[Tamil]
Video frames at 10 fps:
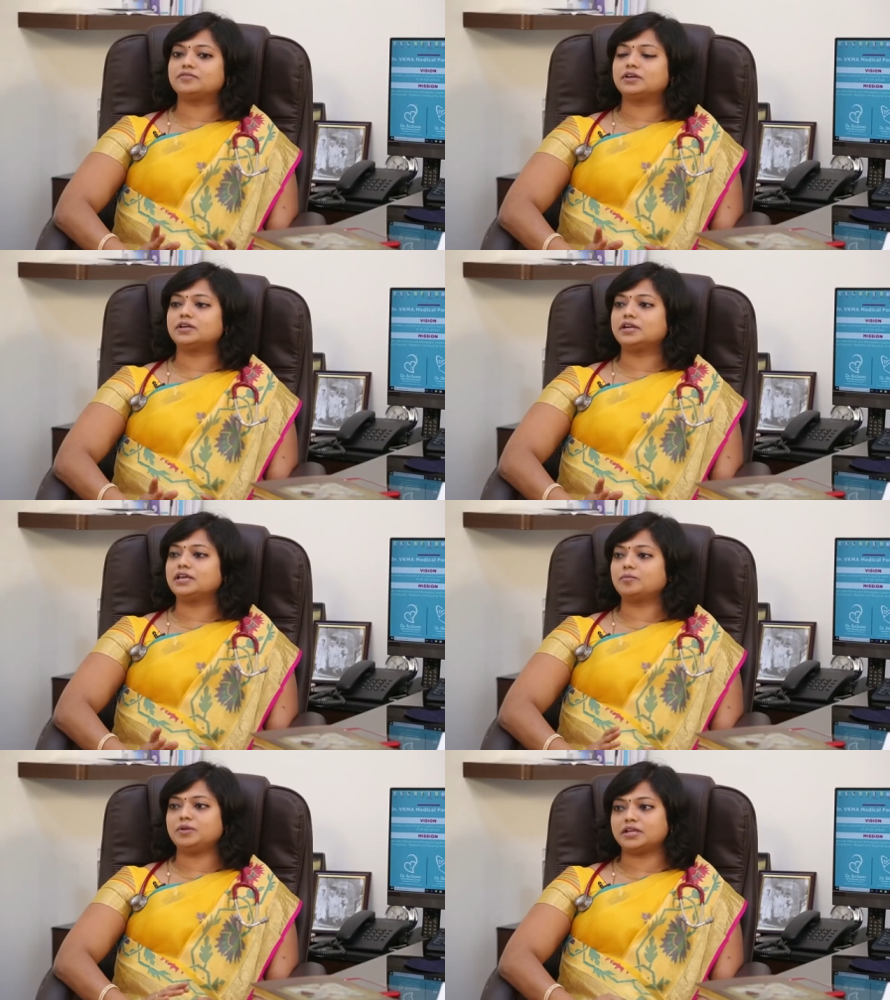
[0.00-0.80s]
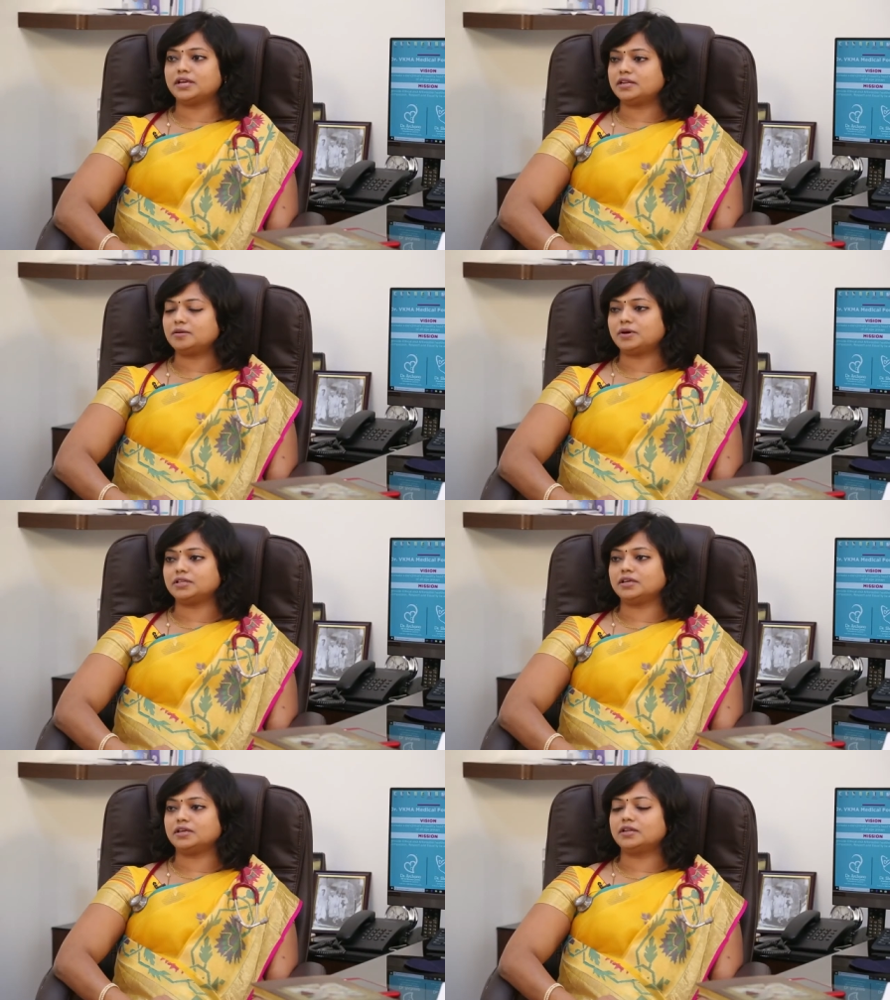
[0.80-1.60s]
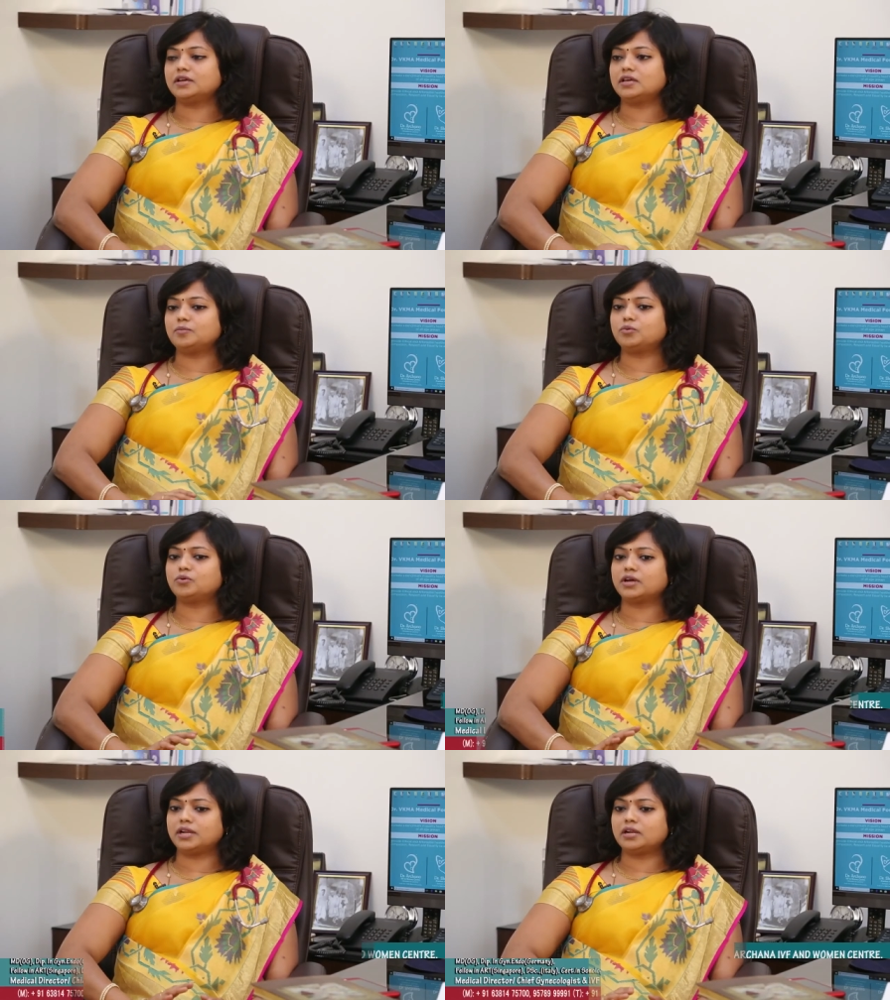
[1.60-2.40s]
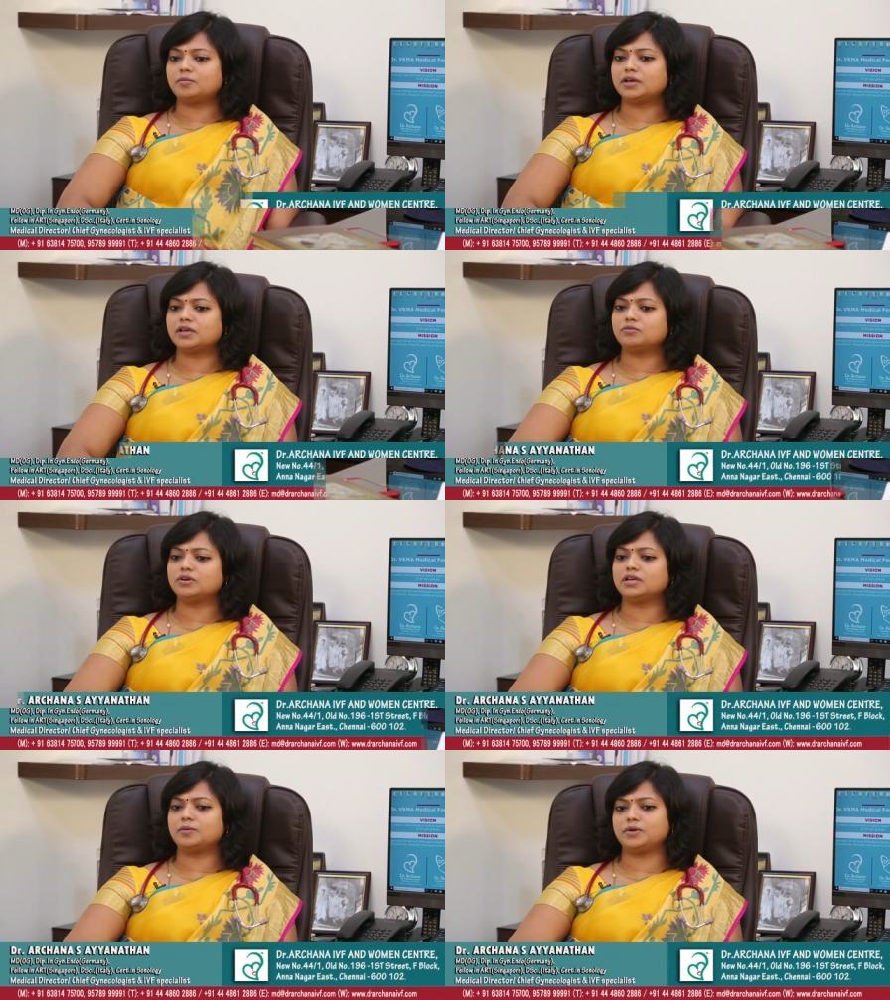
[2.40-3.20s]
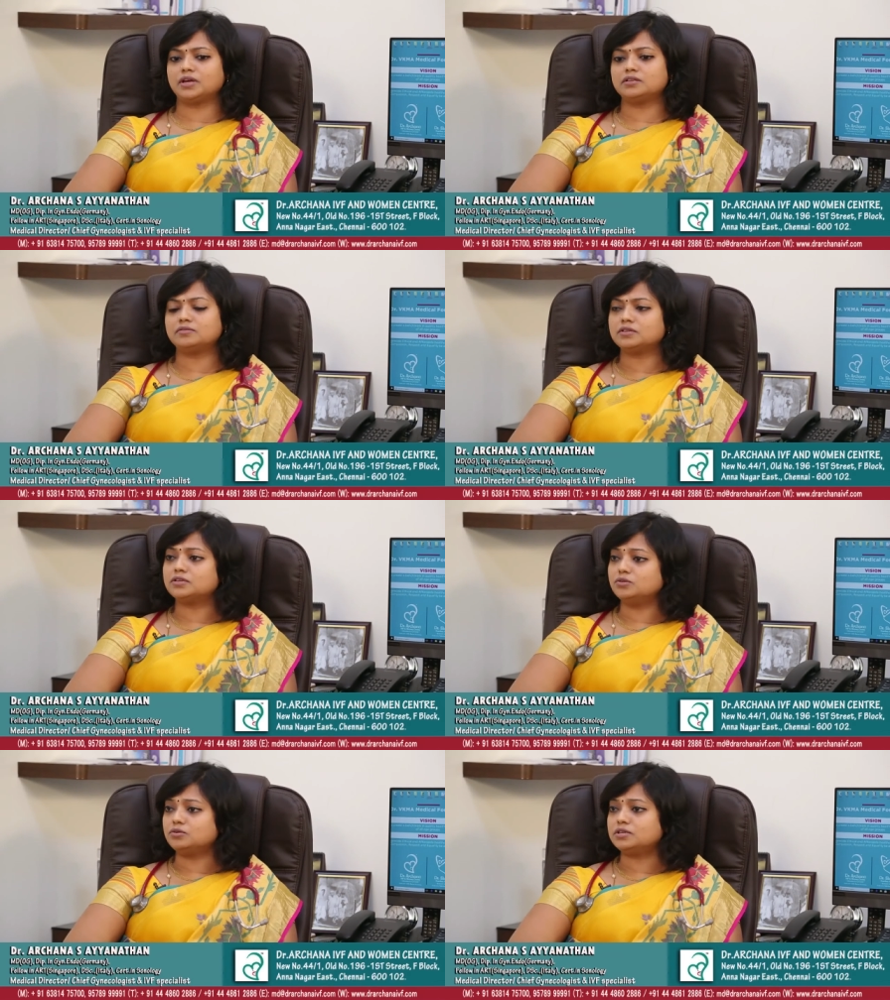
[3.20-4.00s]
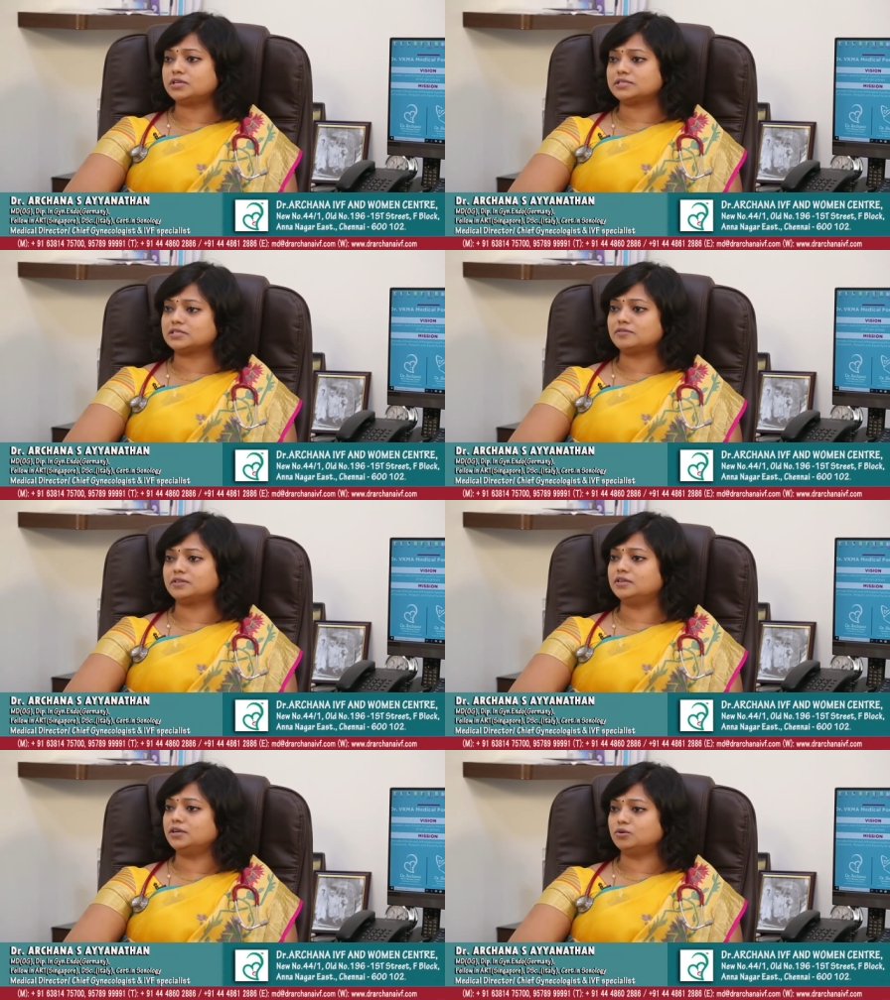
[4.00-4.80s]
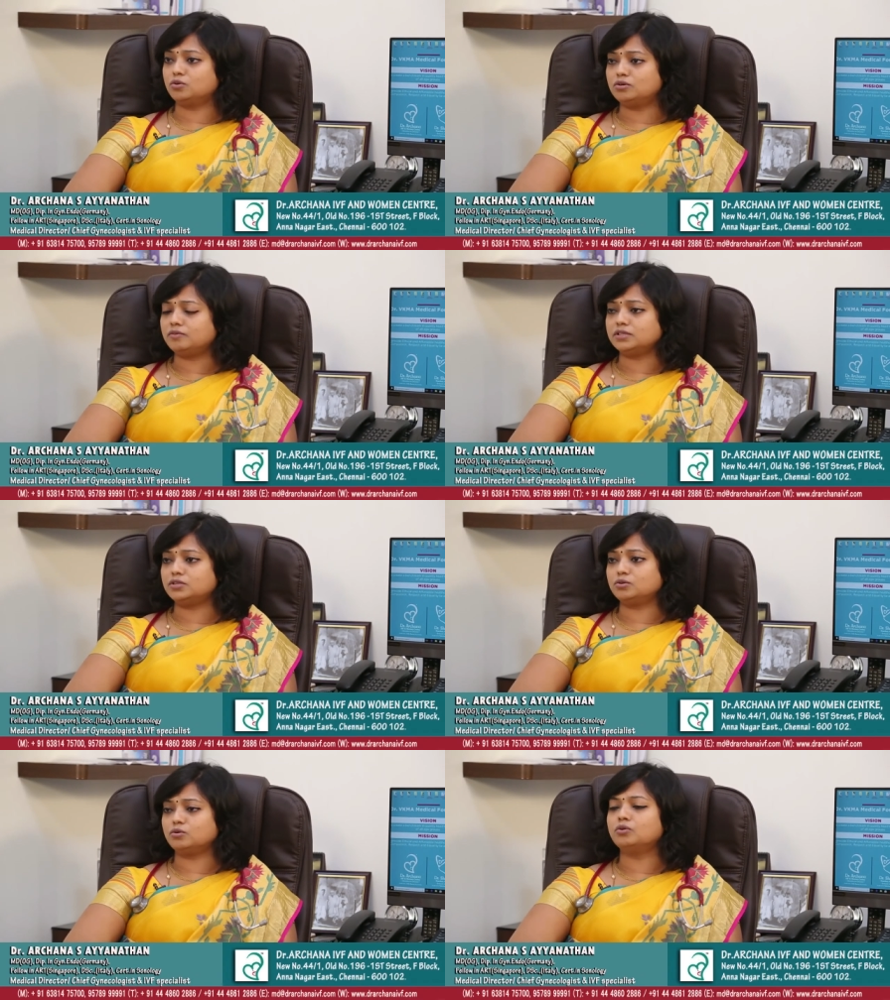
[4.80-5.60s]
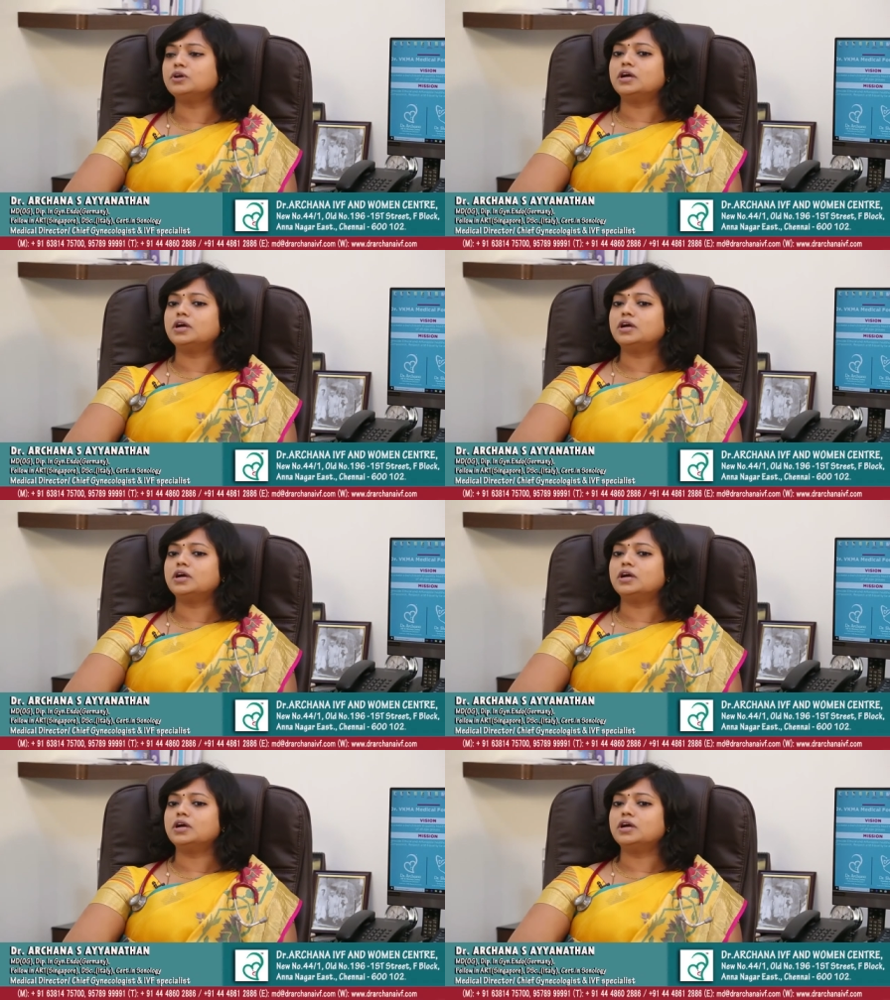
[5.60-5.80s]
இன்ஃபர்டிலிட்டி அப்படின்னா என்னன்னு பார்த்தீங்கன்னா இப்போ கல்யாணமாயி அவங்களுக்கு எப்பயாவது வந்து யூரின் டெஸ்ட்ல வந்து ரெண்டு கோடு வந்திருக்கும்